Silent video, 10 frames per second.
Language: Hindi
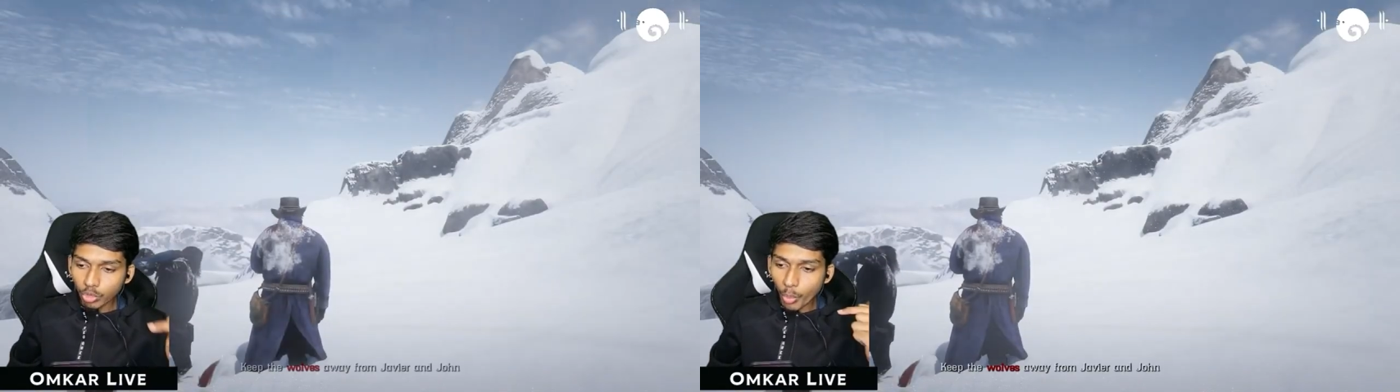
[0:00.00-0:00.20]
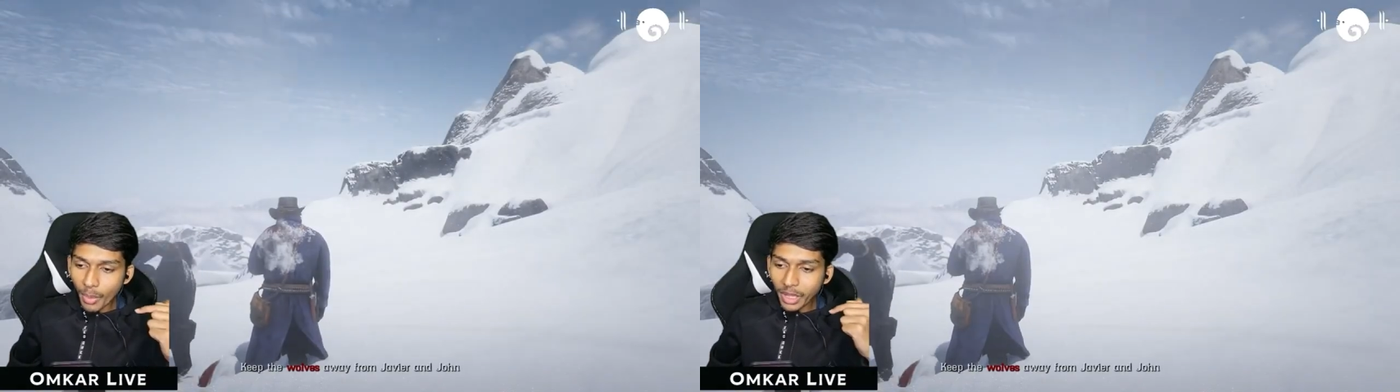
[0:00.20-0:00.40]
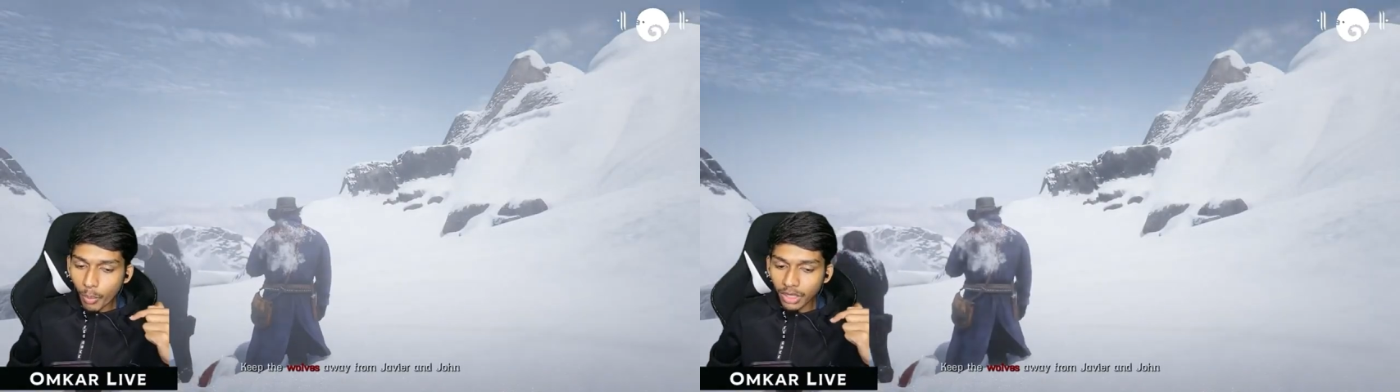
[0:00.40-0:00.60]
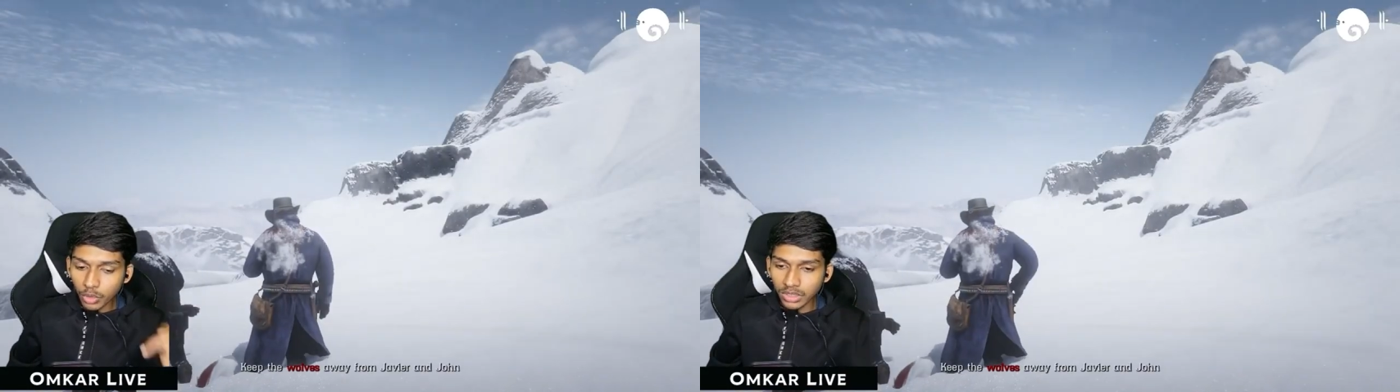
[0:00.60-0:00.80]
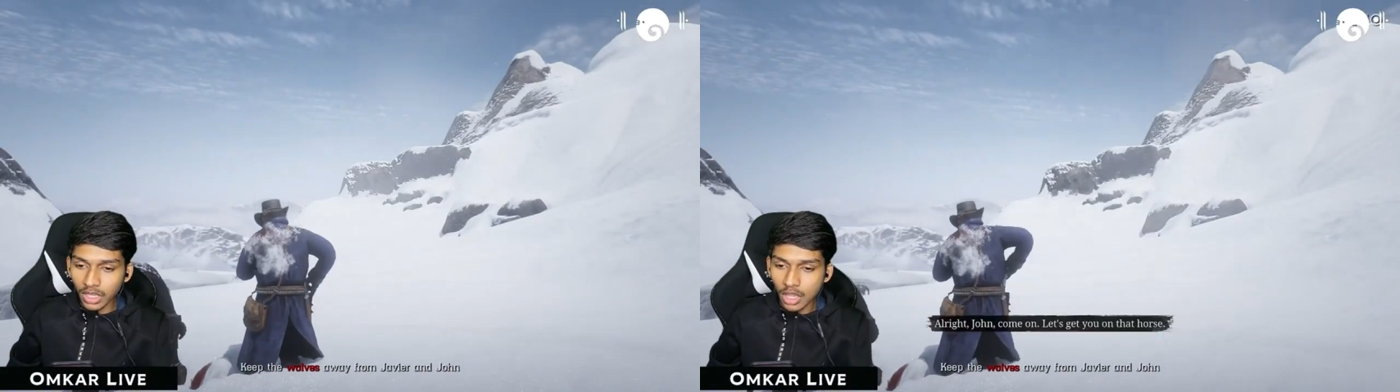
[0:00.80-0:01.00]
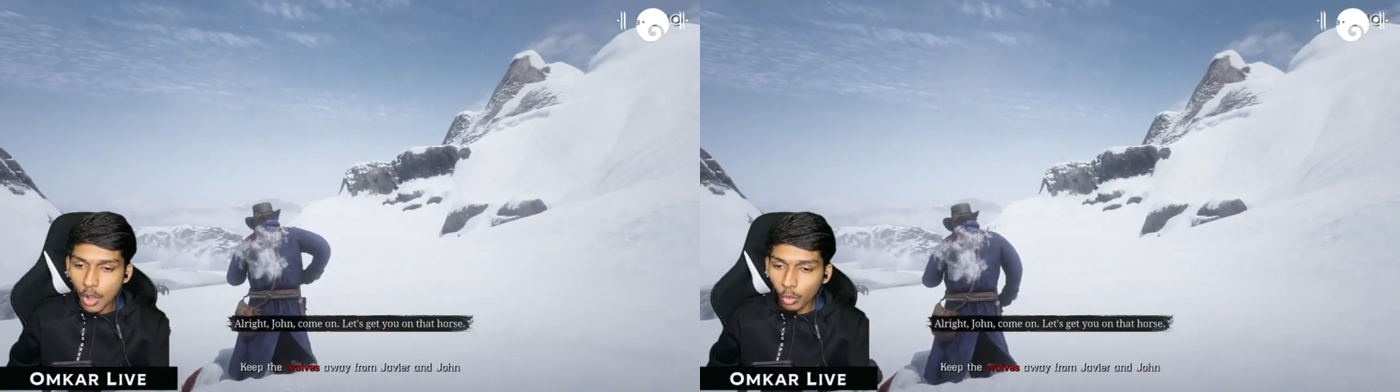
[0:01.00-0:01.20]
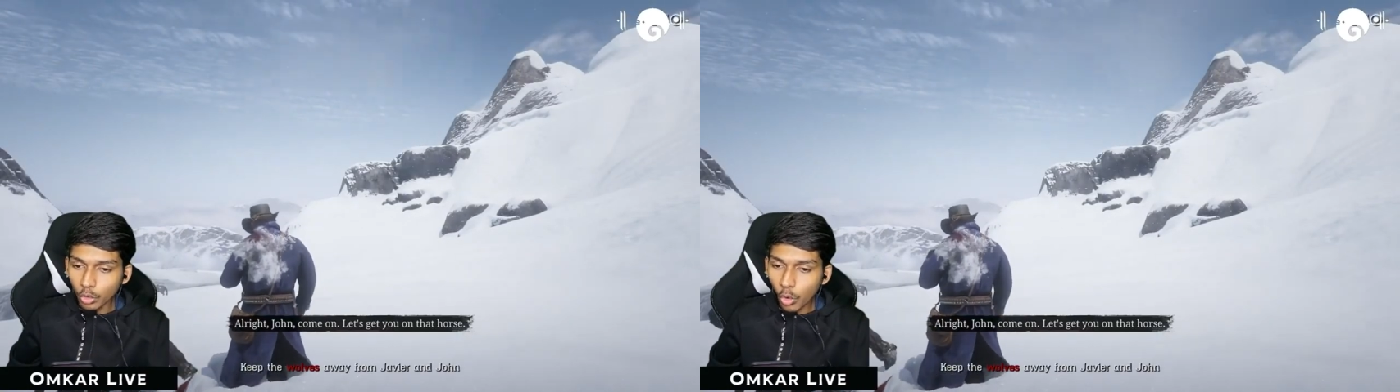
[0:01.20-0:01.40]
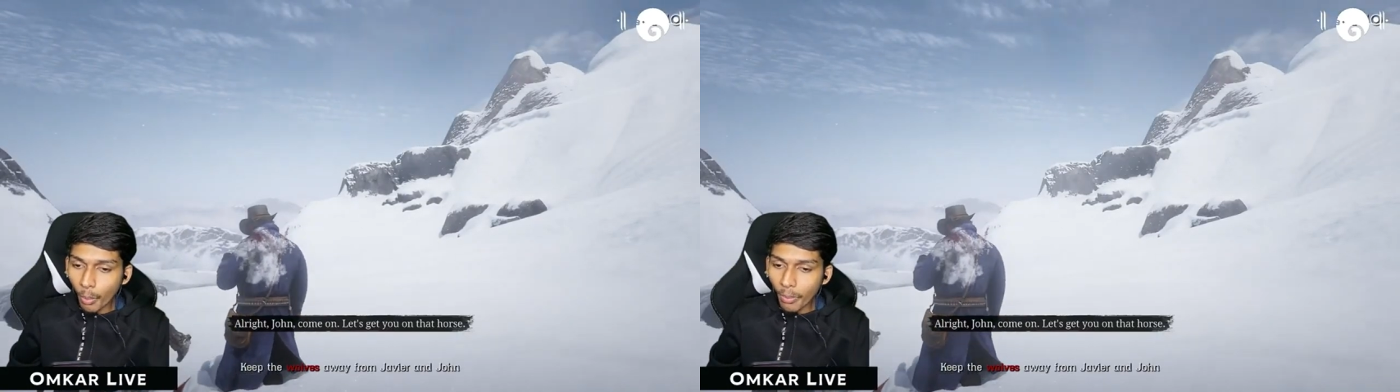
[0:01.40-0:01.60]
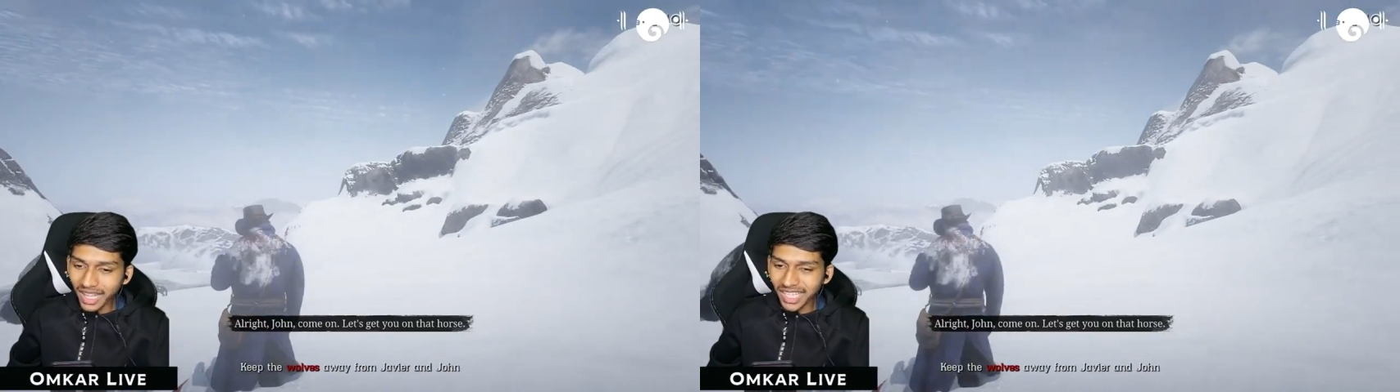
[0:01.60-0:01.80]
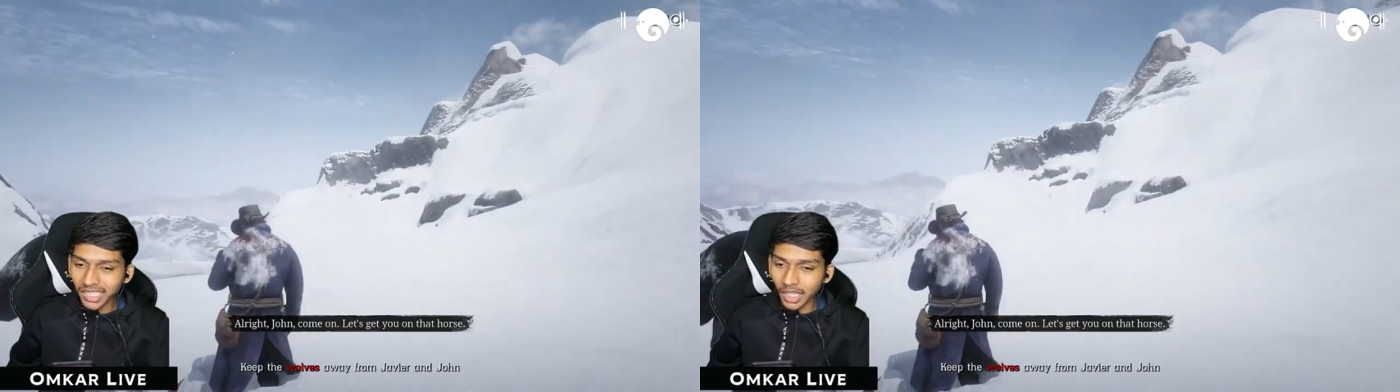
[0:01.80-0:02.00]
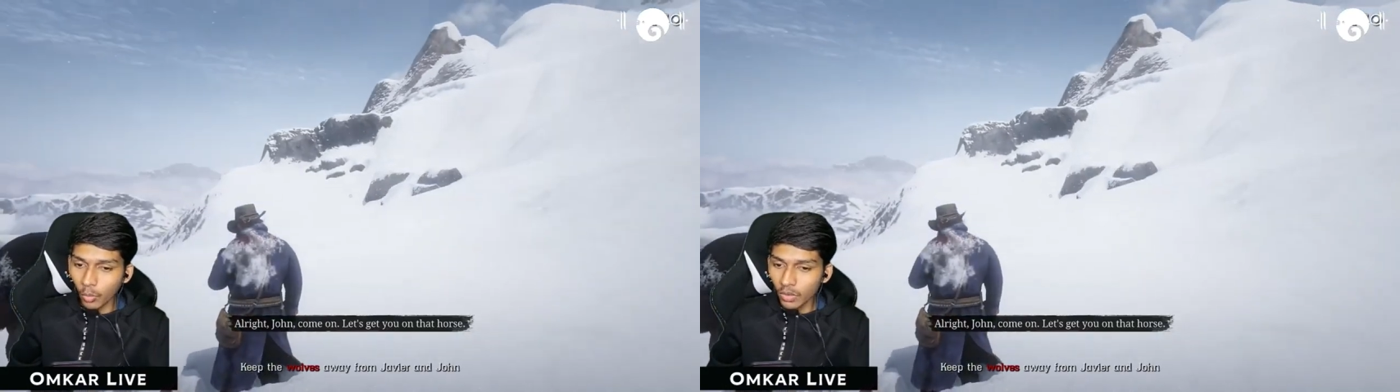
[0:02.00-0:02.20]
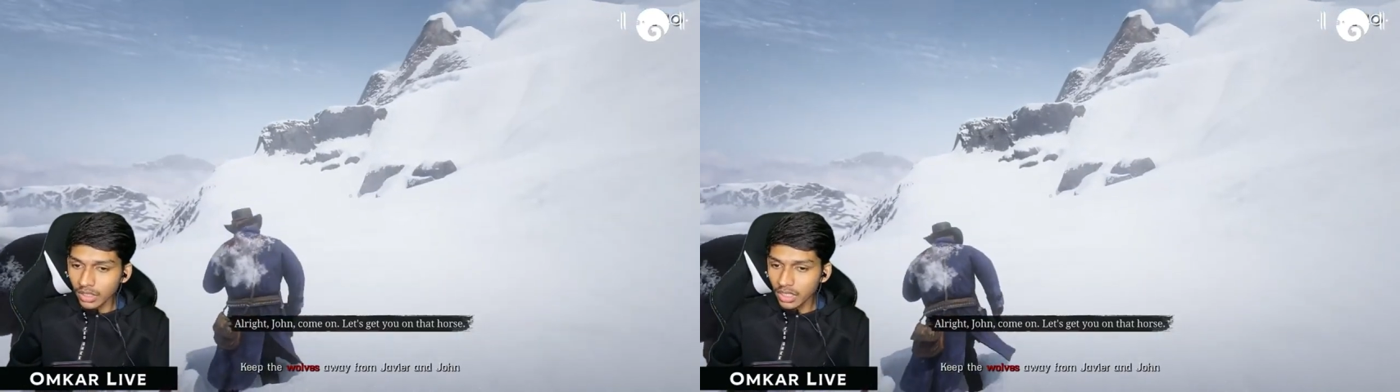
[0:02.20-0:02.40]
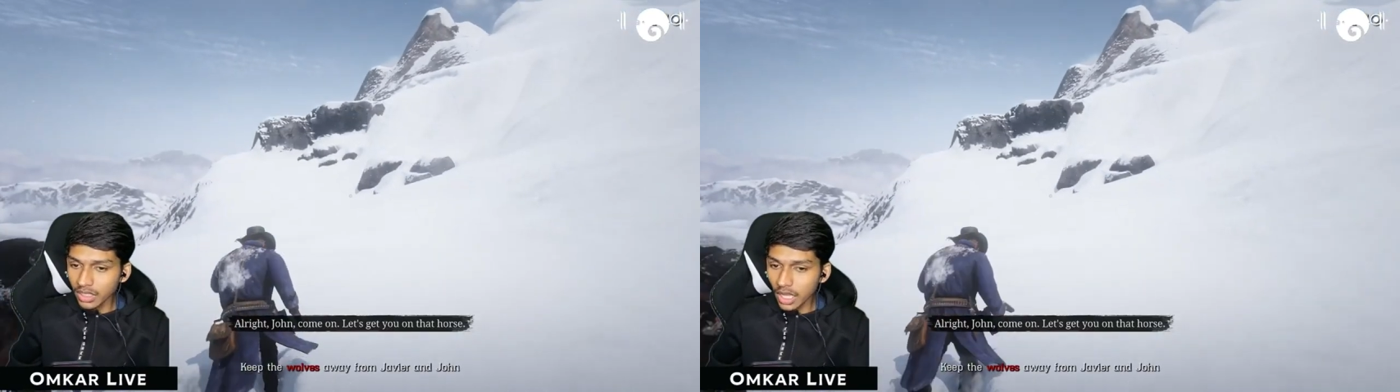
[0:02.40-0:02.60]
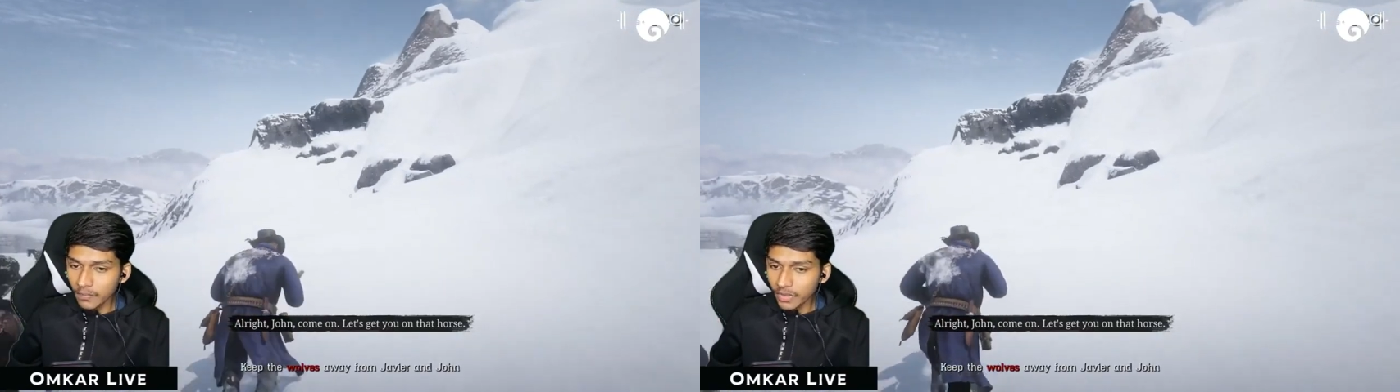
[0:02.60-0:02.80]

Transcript: तू मेरे ऊपर छोड़ दे उनको मैं देखता हूँ ठीक है